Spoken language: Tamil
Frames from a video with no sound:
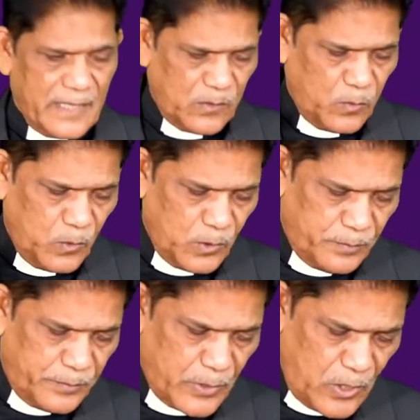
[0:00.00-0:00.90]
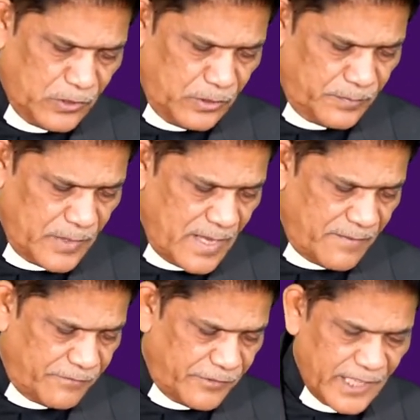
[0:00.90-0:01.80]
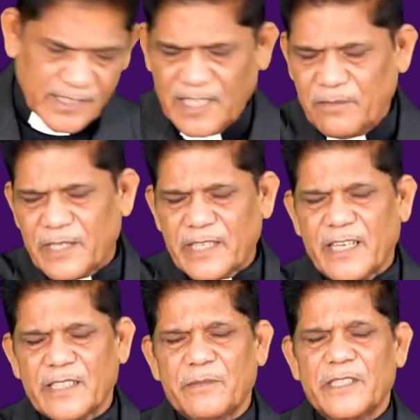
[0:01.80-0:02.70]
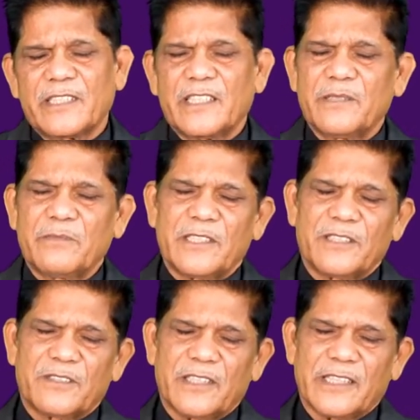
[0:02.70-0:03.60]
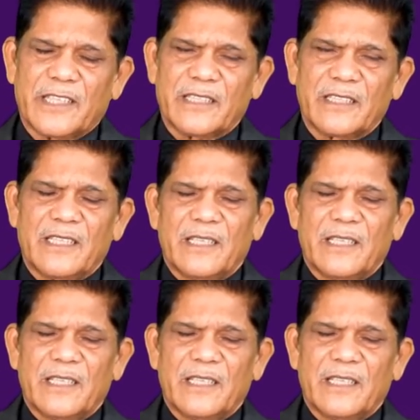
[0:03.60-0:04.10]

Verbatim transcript: நான் ஒருபோதும் வேர்க்கமடையாதபடி செய்யும் என்று சொல்கிறார்